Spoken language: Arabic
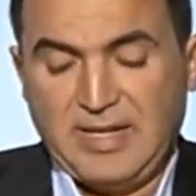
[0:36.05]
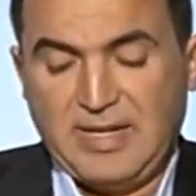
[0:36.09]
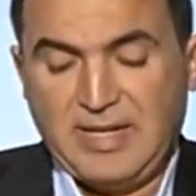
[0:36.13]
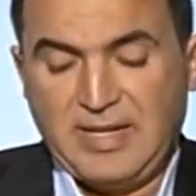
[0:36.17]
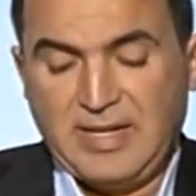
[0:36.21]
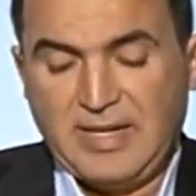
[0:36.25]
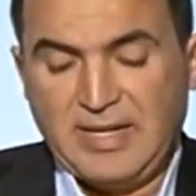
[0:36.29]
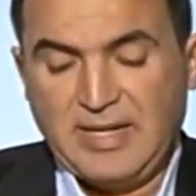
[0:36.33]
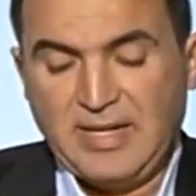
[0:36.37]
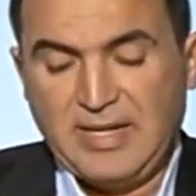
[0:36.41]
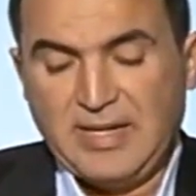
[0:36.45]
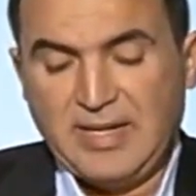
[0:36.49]

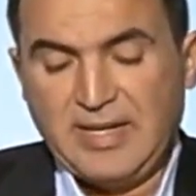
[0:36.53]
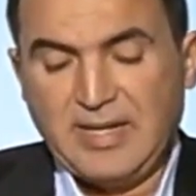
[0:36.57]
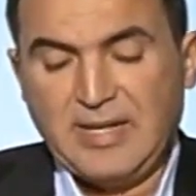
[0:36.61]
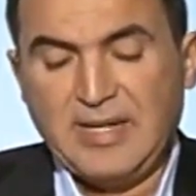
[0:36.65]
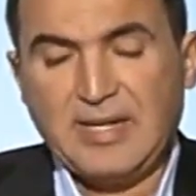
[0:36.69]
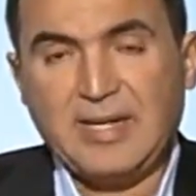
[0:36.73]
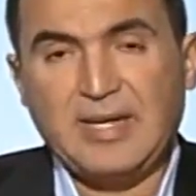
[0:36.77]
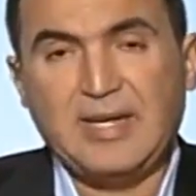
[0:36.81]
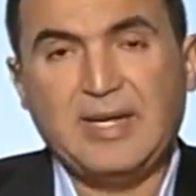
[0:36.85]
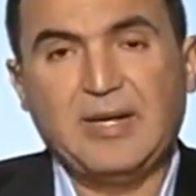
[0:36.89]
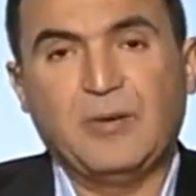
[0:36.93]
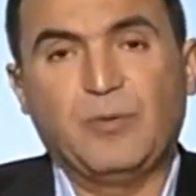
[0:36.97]

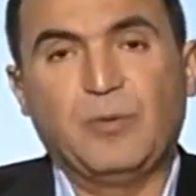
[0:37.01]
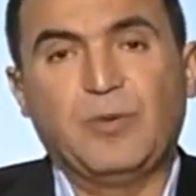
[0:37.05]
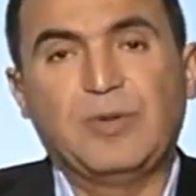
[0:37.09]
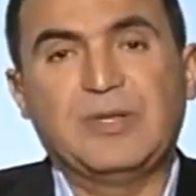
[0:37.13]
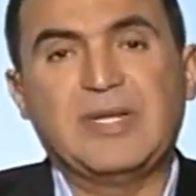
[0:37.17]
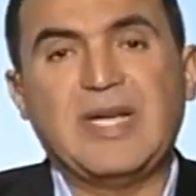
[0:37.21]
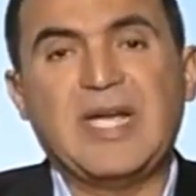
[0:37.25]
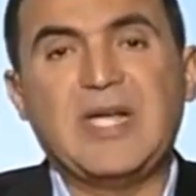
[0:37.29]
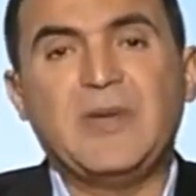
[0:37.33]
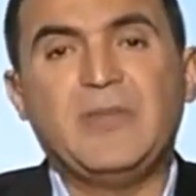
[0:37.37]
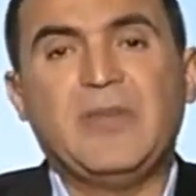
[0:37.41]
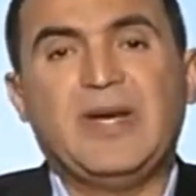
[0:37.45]
آه
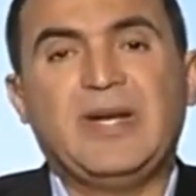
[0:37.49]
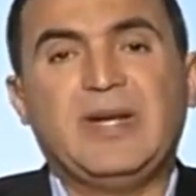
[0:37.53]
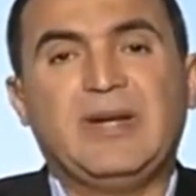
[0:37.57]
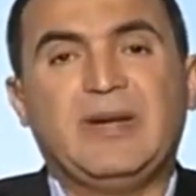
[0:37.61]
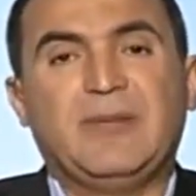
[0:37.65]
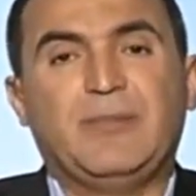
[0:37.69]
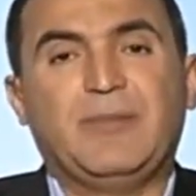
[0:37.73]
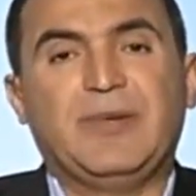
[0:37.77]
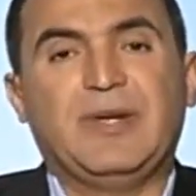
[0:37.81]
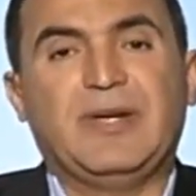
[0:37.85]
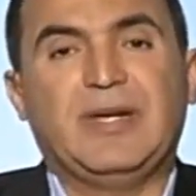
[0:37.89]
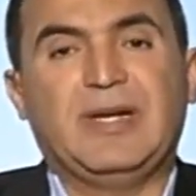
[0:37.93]
ودايما
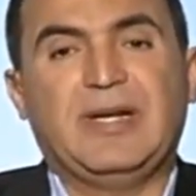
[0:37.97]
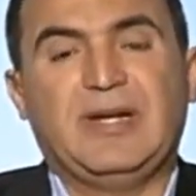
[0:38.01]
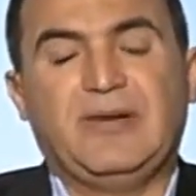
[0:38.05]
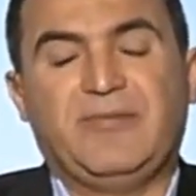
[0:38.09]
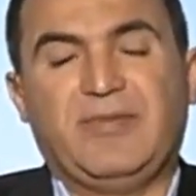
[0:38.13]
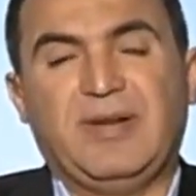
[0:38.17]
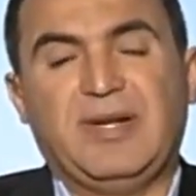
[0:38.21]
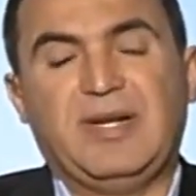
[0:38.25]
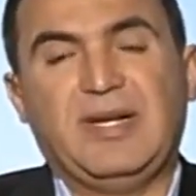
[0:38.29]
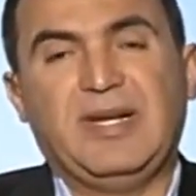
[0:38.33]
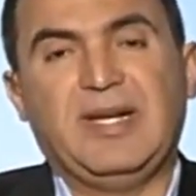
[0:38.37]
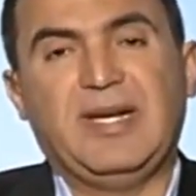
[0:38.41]

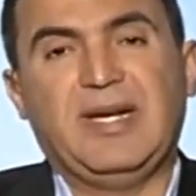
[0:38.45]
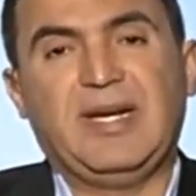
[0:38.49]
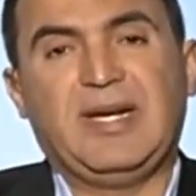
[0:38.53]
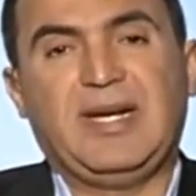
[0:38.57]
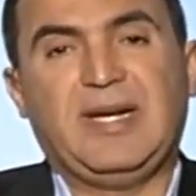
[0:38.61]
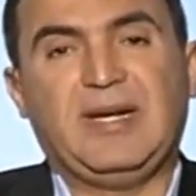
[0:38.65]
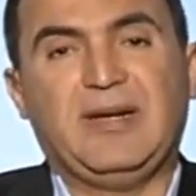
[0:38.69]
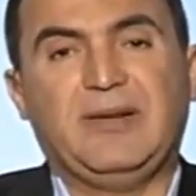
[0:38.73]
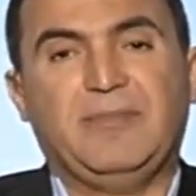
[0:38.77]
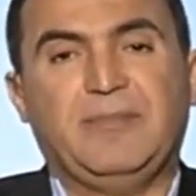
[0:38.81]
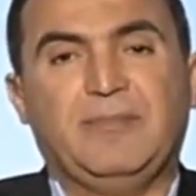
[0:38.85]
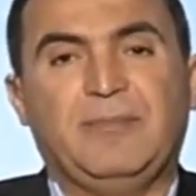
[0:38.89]

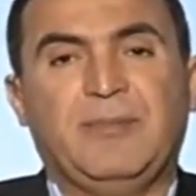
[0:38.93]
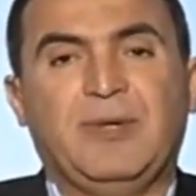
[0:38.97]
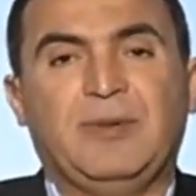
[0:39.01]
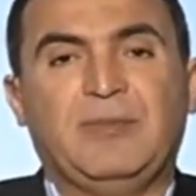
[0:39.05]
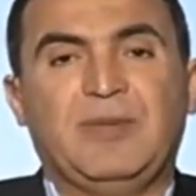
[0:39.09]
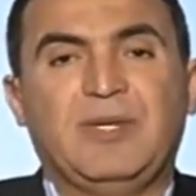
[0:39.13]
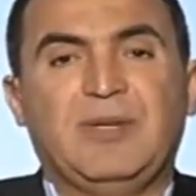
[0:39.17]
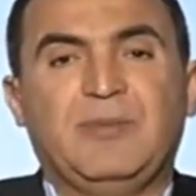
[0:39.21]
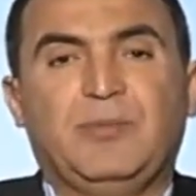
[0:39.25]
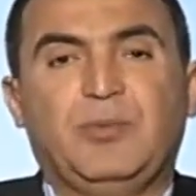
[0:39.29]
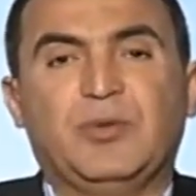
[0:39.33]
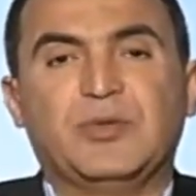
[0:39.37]
الفلاح ما
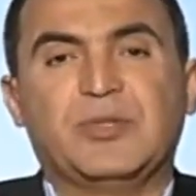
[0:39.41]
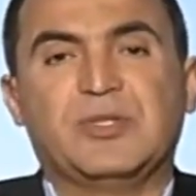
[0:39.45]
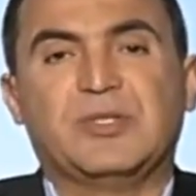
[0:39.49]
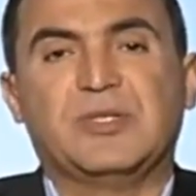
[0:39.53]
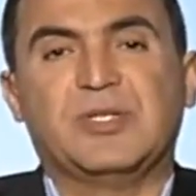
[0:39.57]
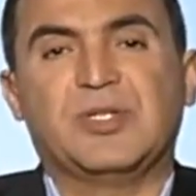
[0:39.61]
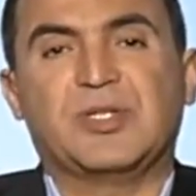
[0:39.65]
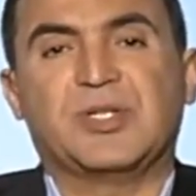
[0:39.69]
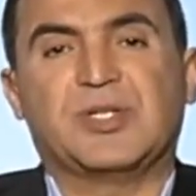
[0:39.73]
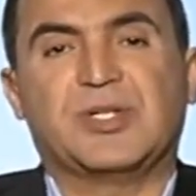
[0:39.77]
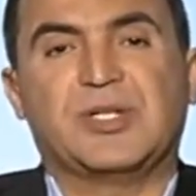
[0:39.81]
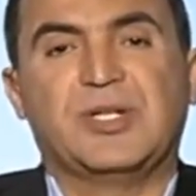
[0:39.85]

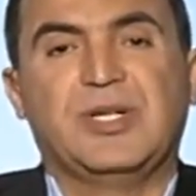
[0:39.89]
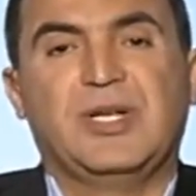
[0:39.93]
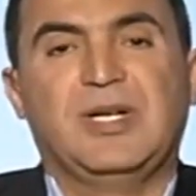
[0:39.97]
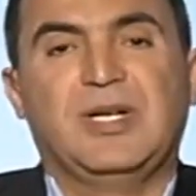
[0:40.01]
بيبصش